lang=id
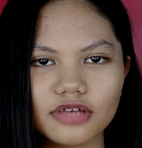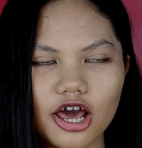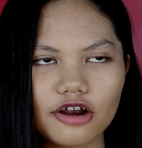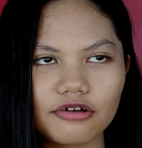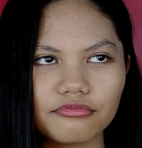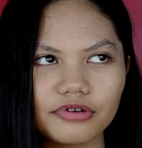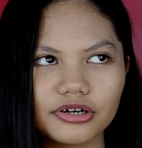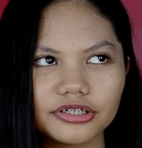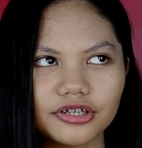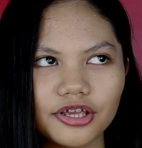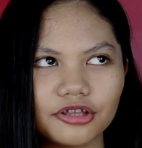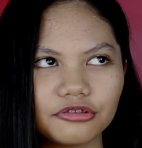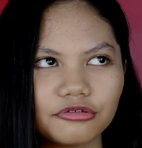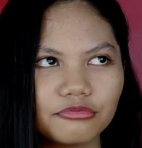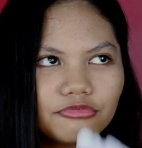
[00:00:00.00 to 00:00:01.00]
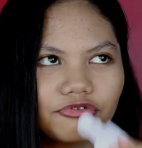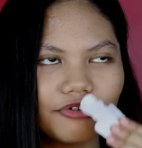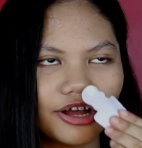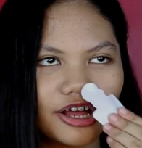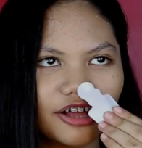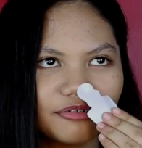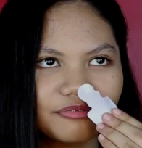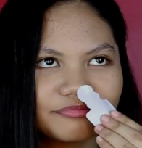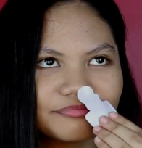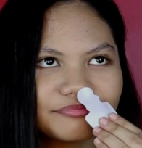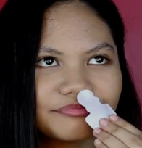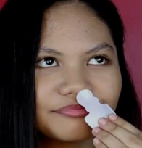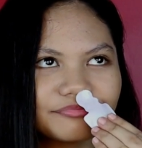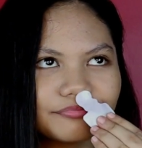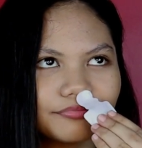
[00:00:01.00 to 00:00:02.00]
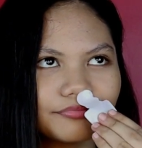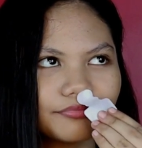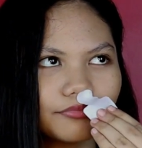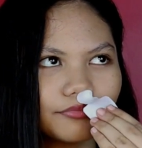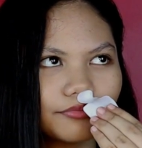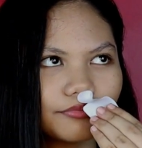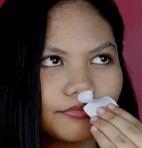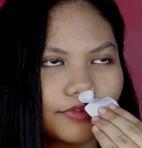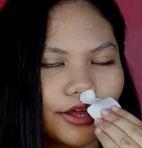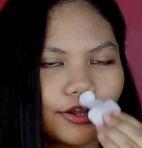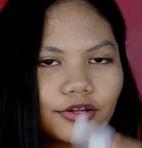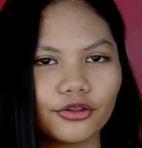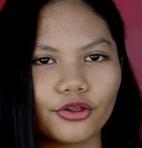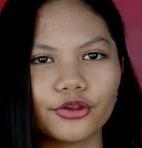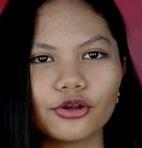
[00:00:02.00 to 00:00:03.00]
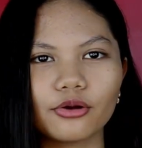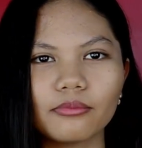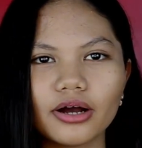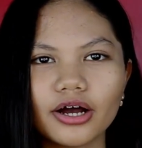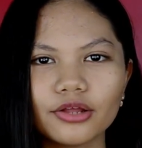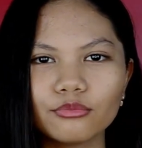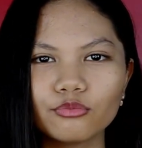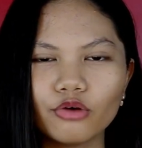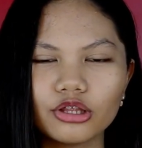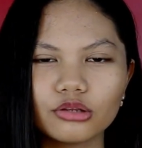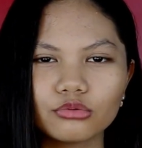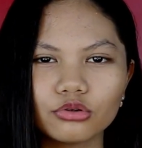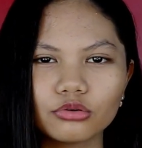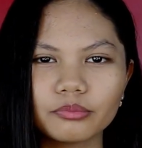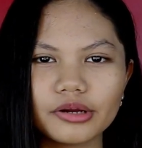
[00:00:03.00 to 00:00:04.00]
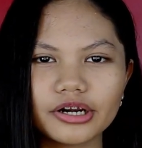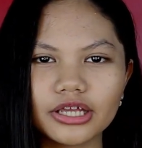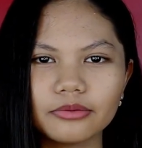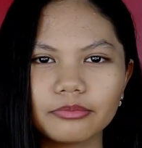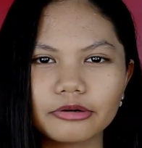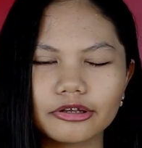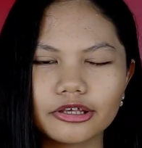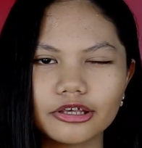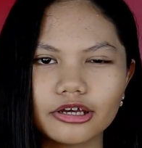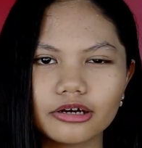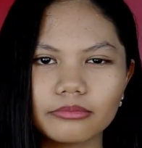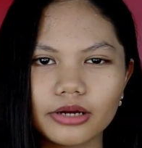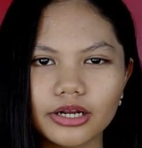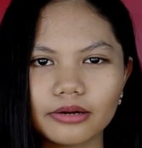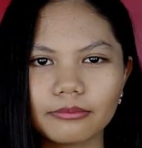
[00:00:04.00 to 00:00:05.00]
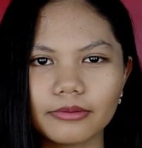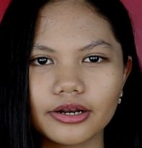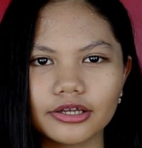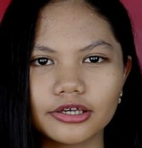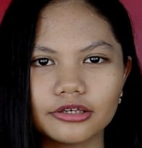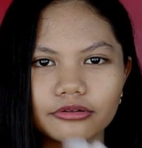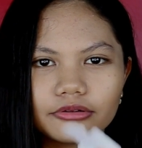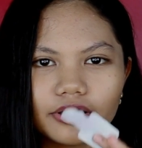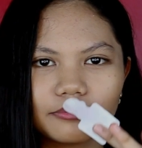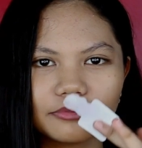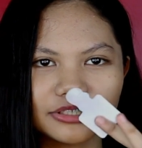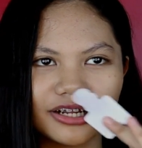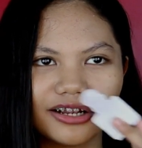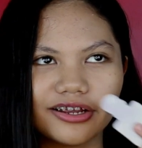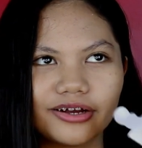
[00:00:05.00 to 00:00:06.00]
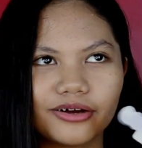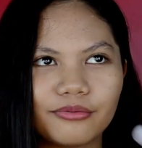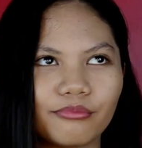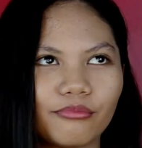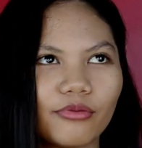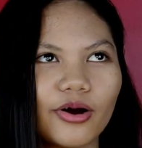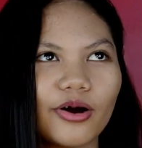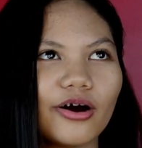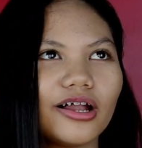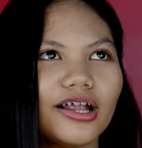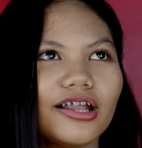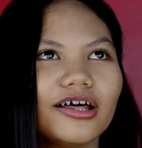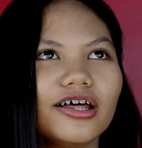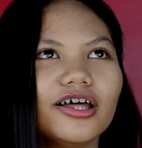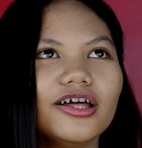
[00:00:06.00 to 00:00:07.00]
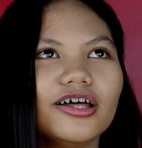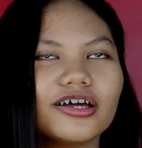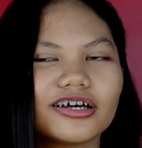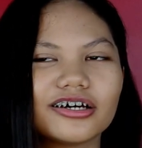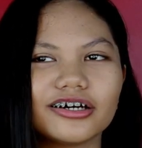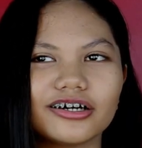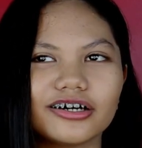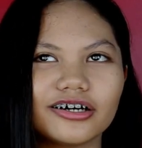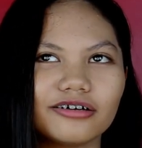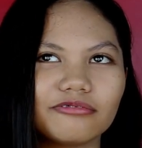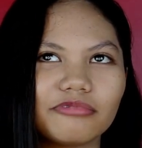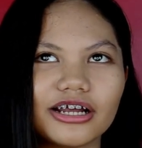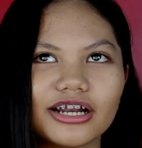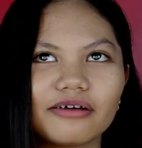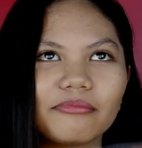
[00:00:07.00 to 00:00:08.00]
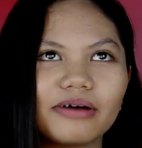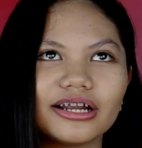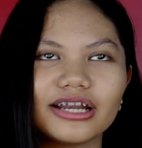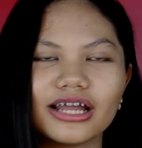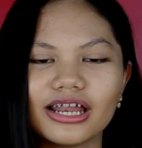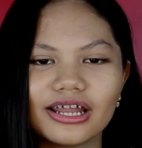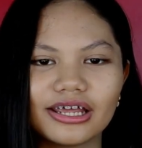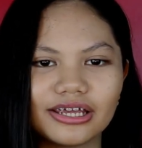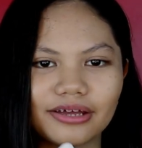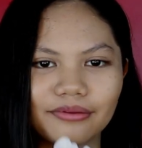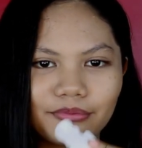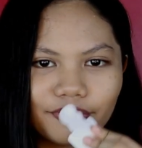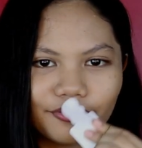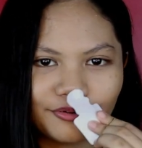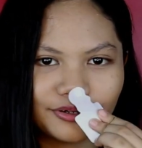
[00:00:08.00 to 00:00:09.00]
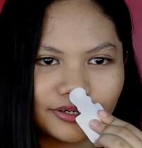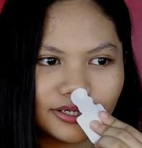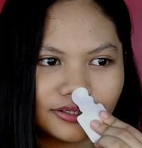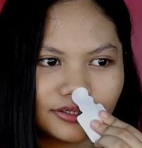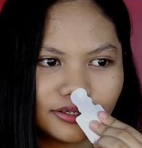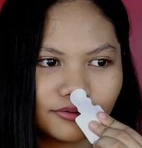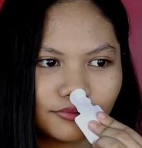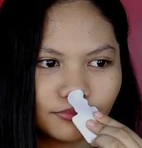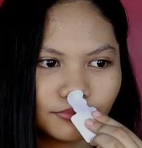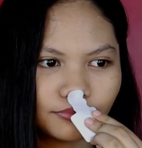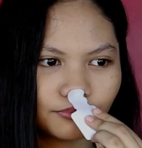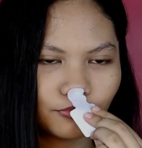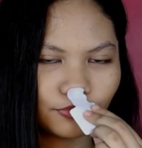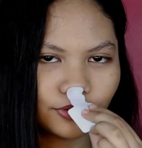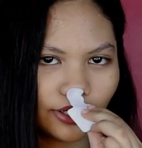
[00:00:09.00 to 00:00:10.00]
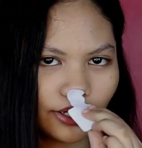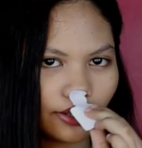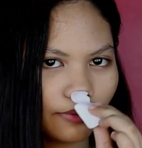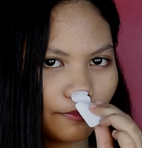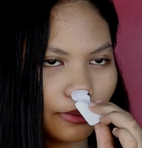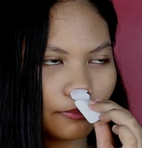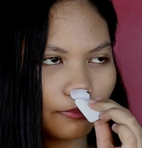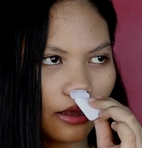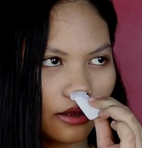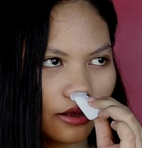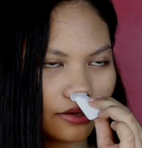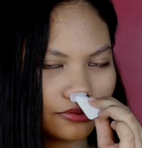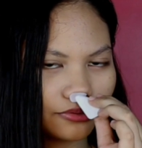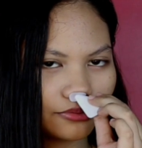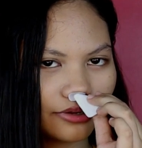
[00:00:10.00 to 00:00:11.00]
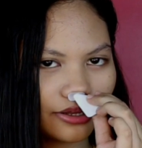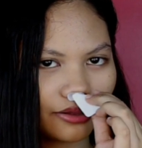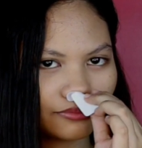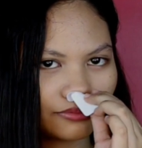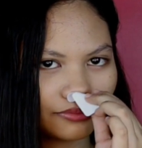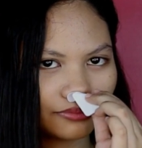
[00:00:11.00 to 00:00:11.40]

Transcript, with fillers: aromanya itu bunga nah ini cocok banget buat untuk pergi-pergi kemana-mana gitu ya misalnya ke mall ke mana-mana lah ya pokoknya mau nyari tempat makan juga